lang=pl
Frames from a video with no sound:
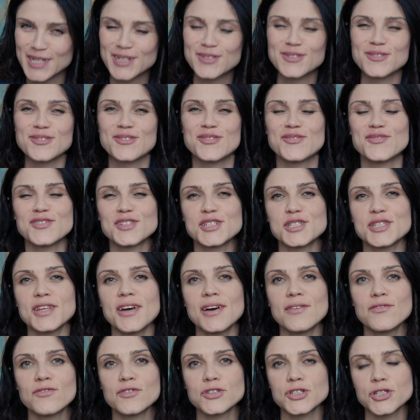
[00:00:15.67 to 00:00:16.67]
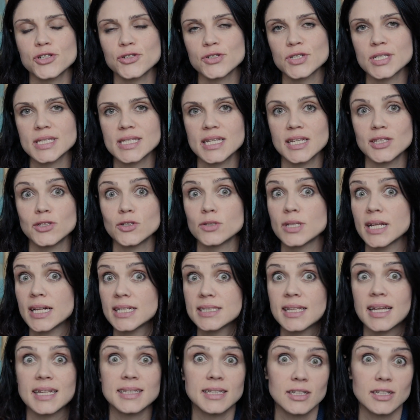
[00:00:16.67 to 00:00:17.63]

którą wyczytałam w książce Donalda